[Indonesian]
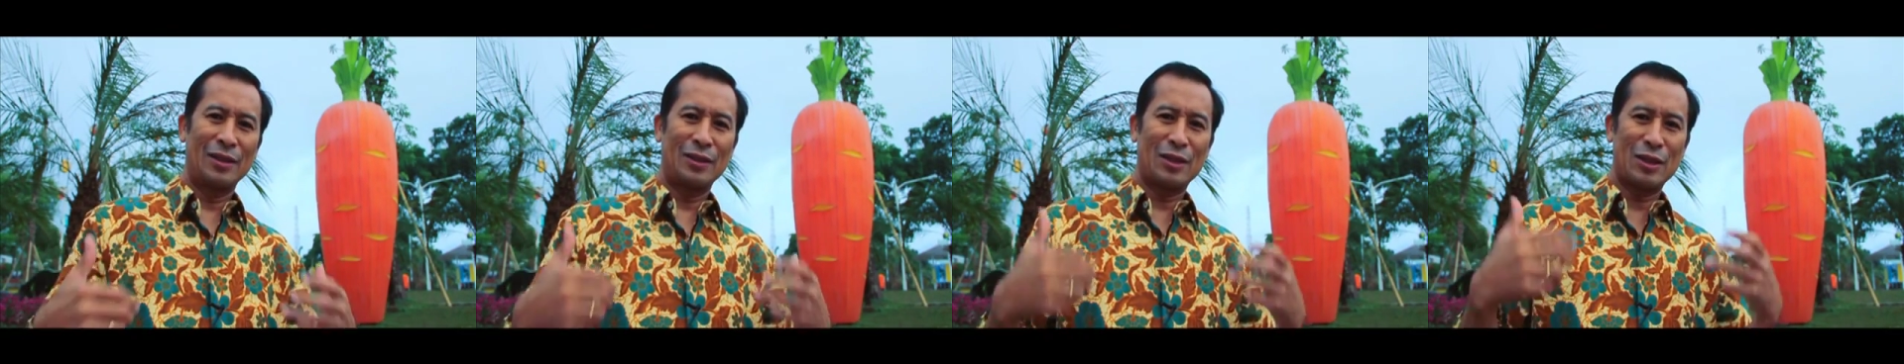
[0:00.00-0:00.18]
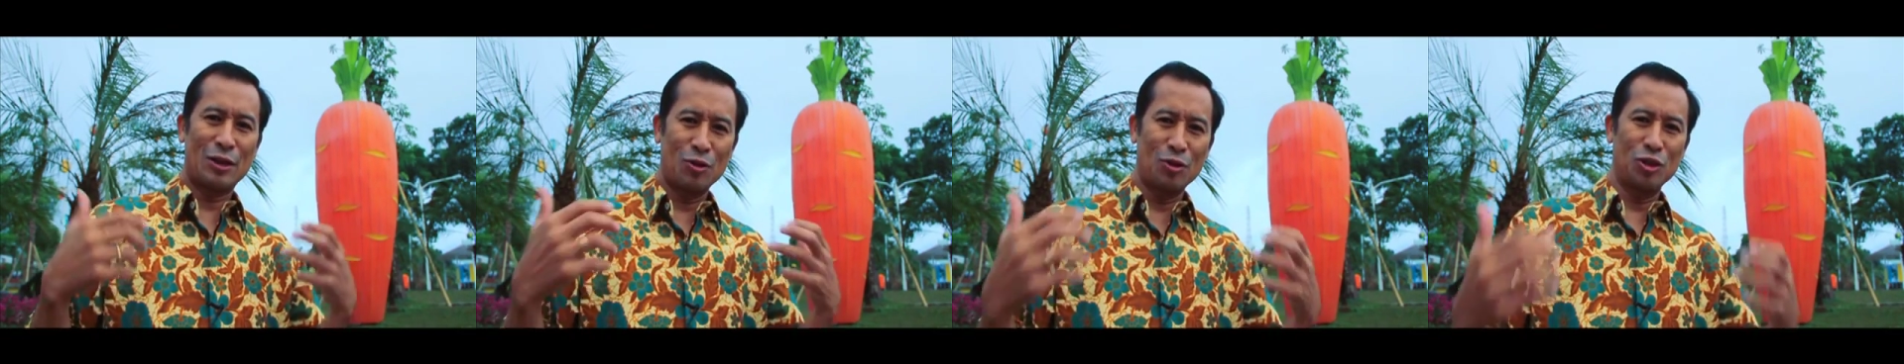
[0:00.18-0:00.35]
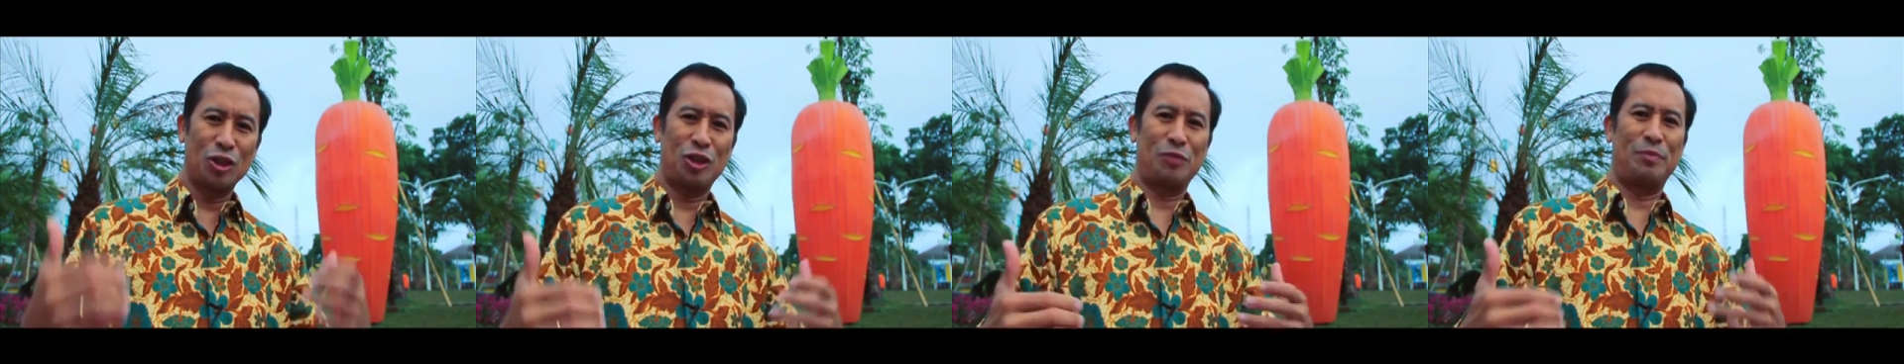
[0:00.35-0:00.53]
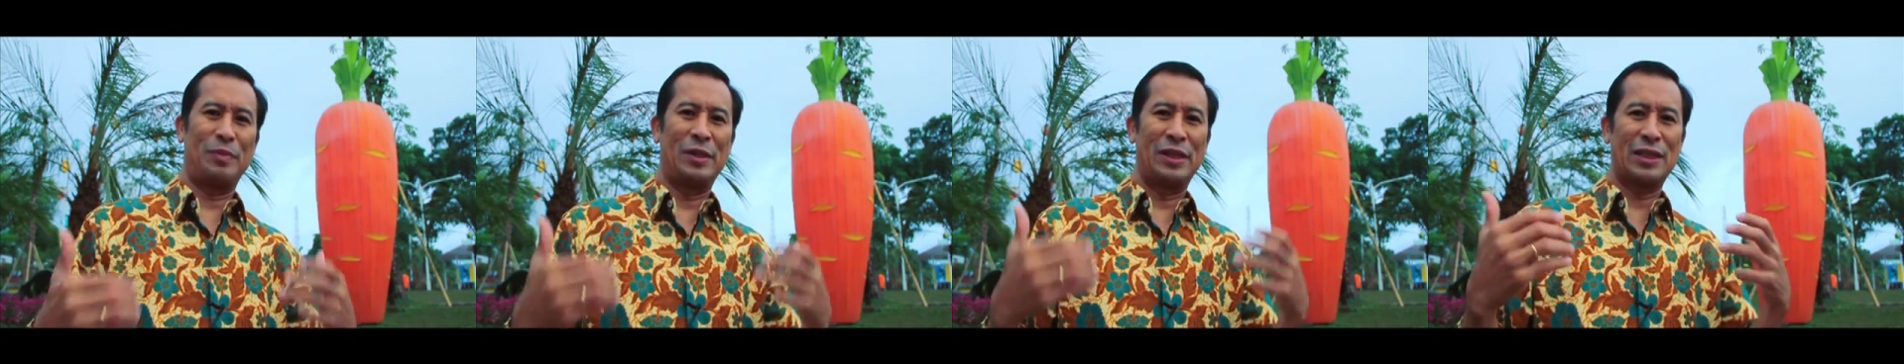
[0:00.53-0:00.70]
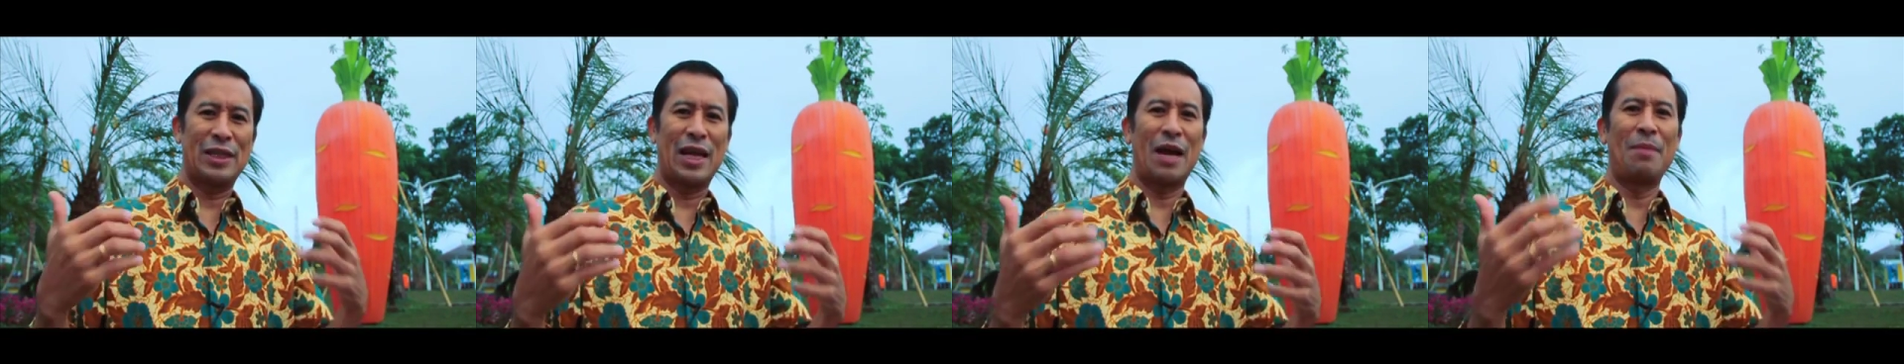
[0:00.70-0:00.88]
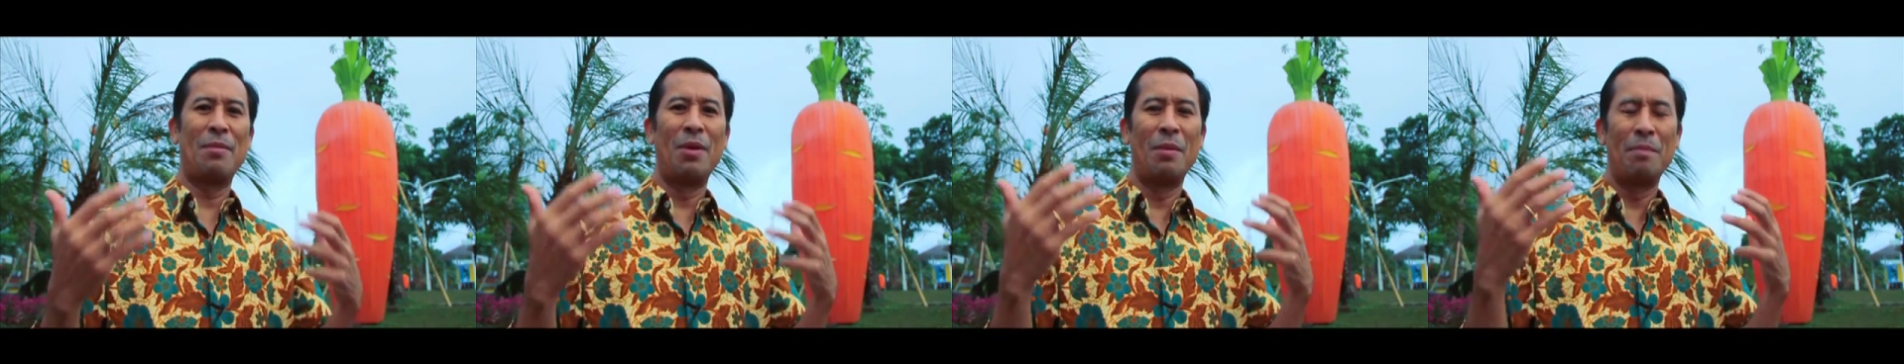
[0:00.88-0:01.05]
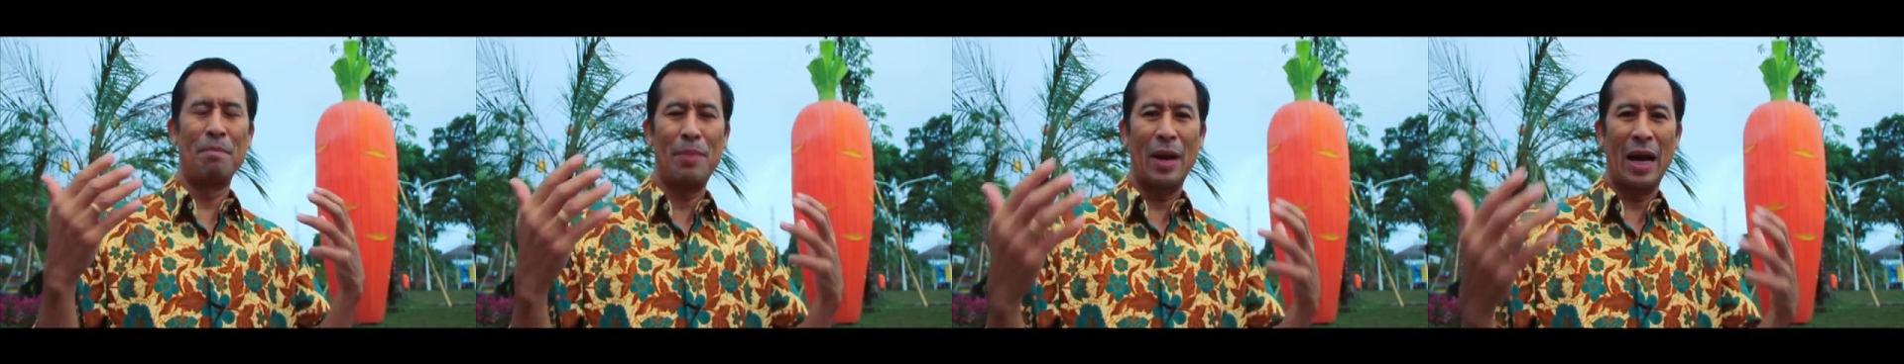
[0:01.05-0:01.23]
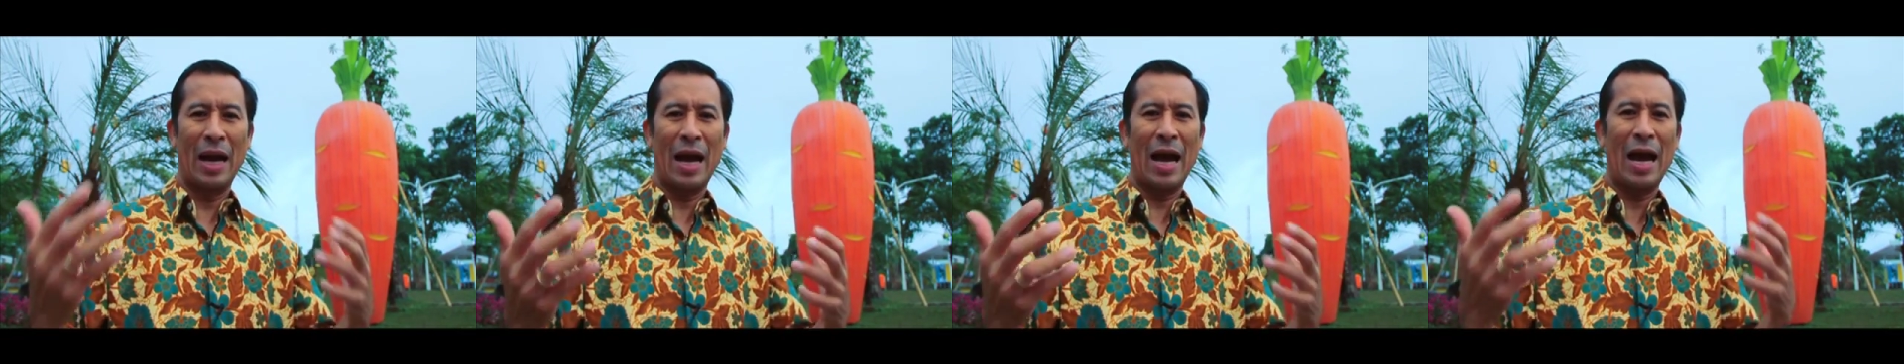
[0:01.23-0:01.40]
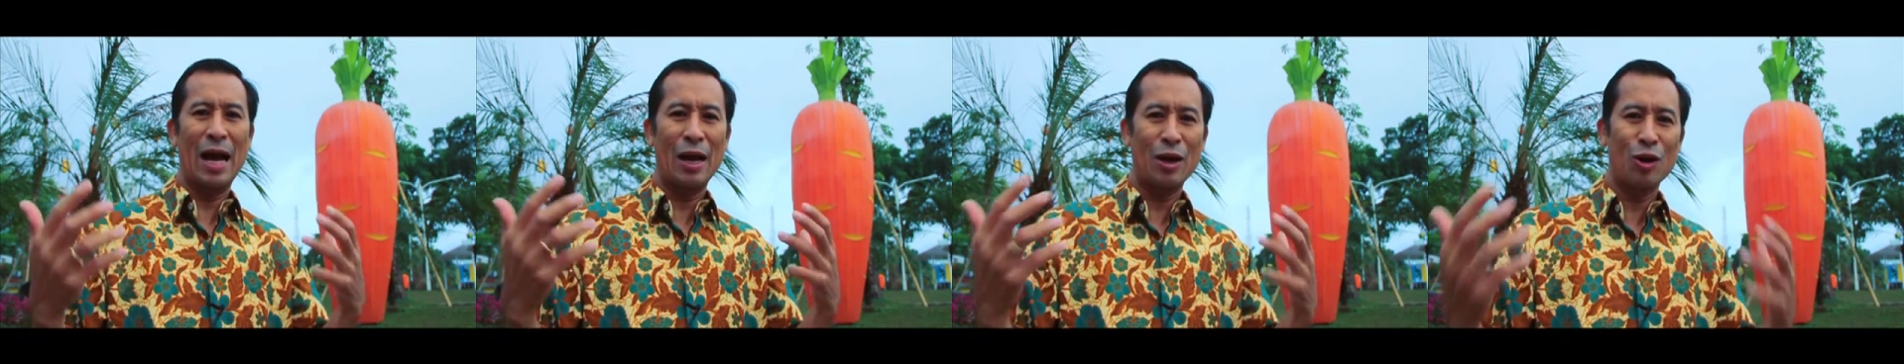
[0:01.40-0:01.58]
terus bisa
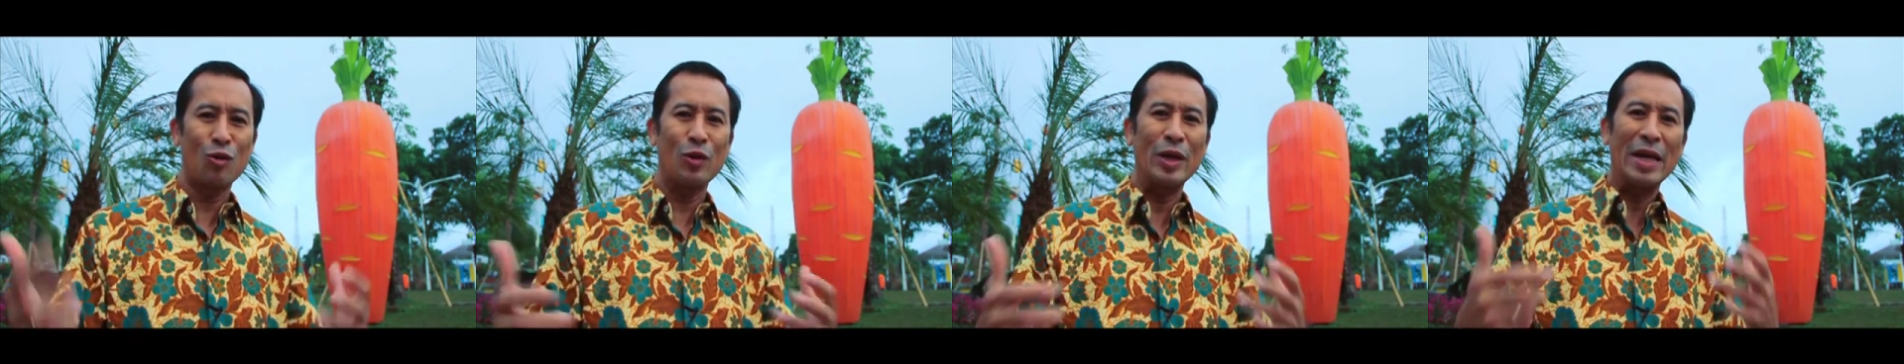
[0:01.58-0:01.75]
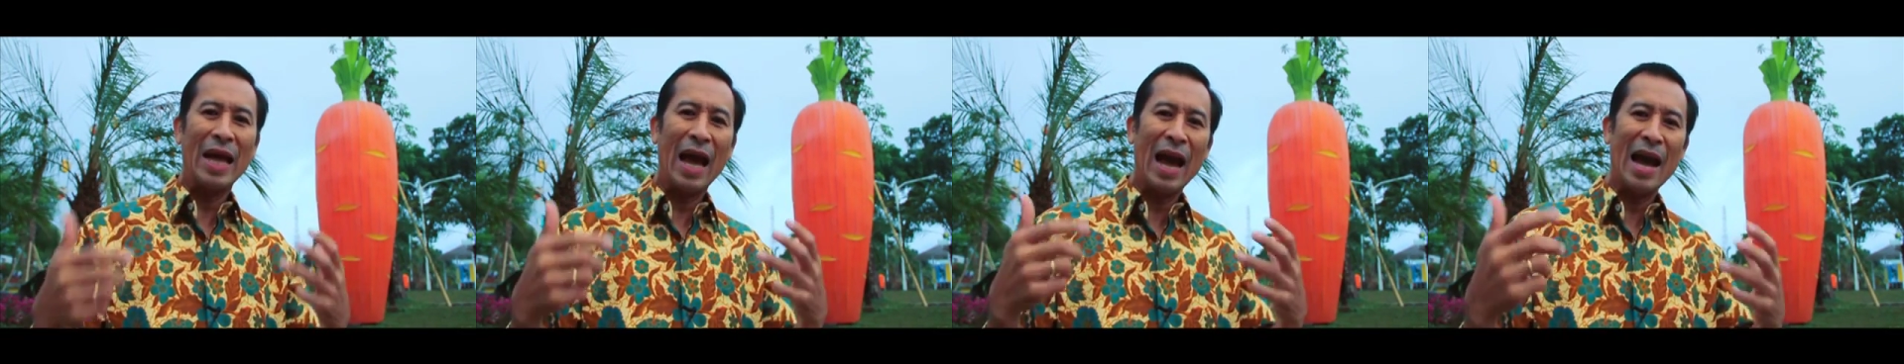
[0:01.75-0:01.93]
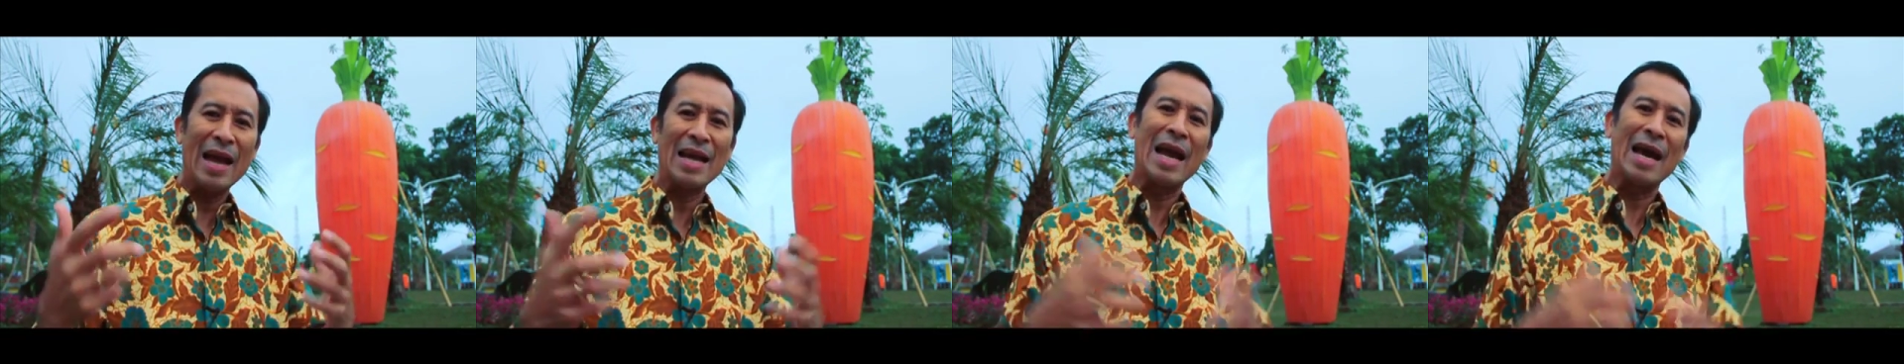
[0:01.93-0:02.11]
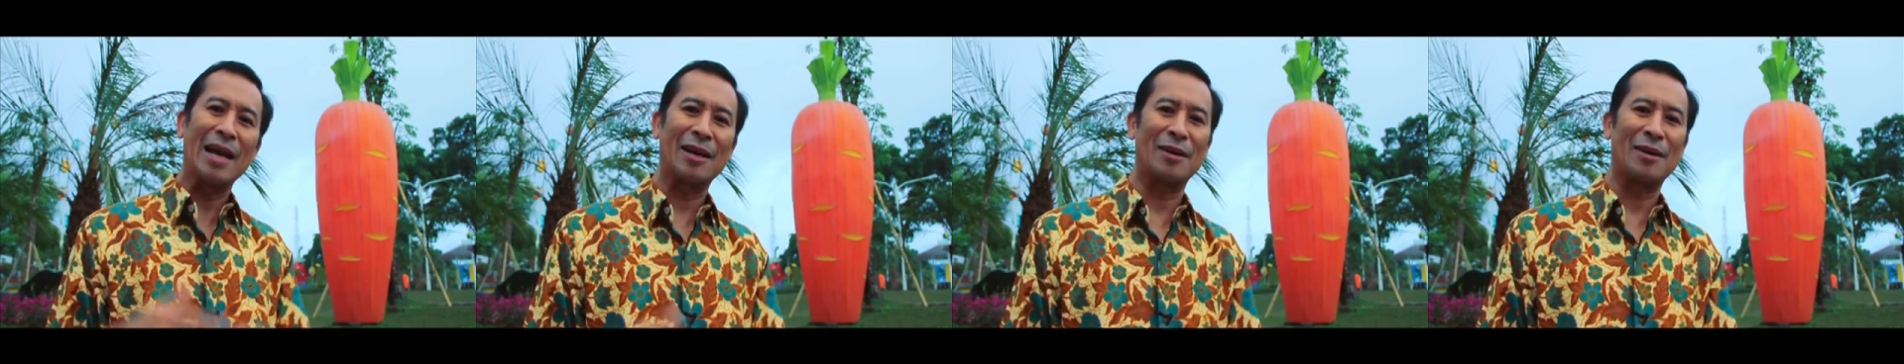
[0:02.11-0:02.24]
mempengaruhi anak